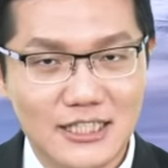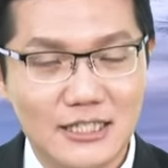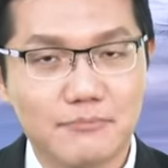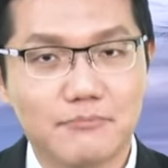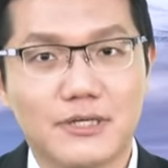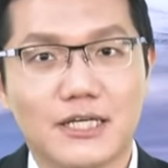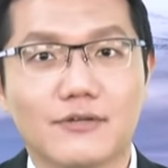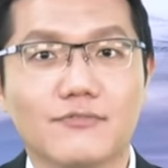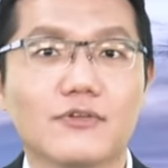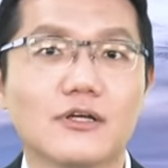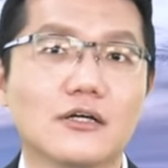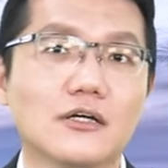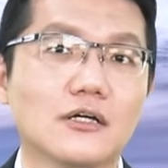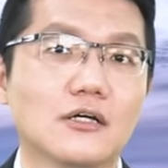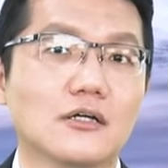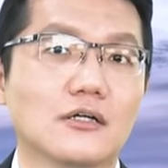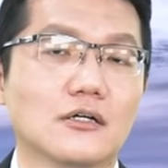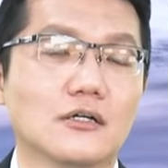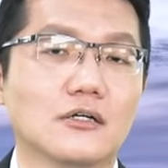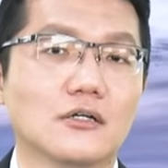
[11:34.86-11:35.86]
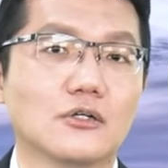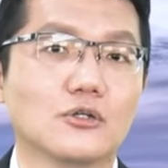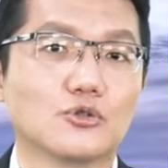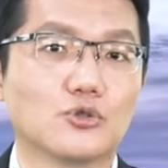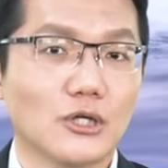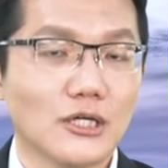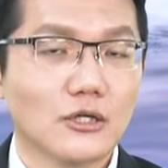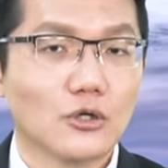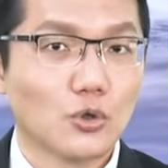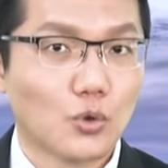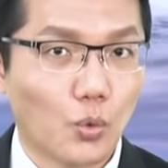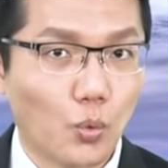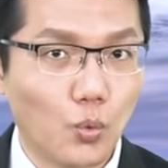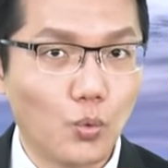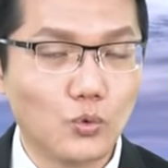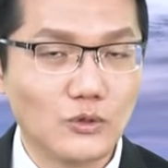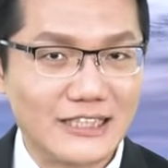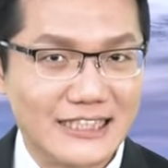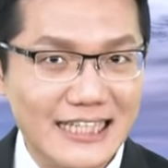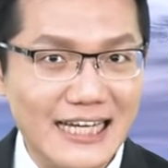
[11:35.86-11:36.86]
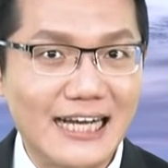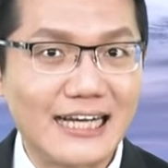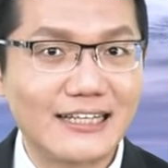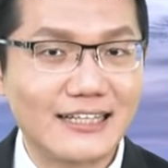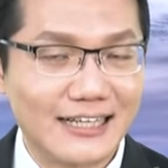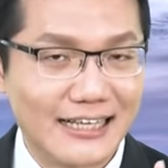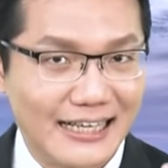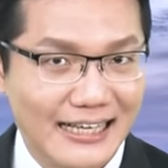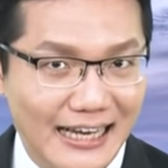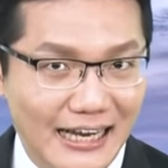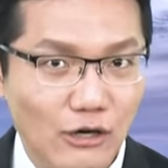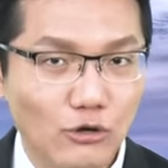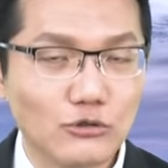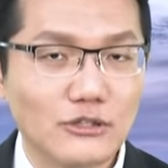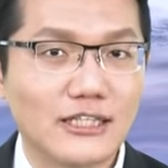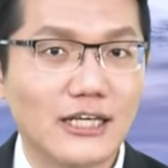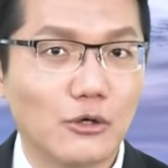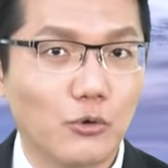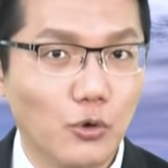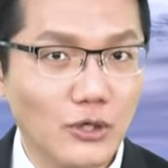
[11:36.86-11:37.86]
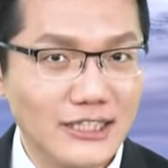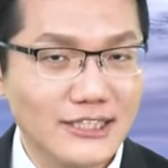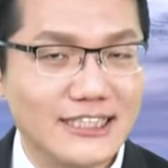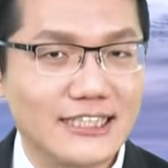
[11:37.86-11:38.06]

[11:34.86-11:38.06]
前面。所以股价的高点会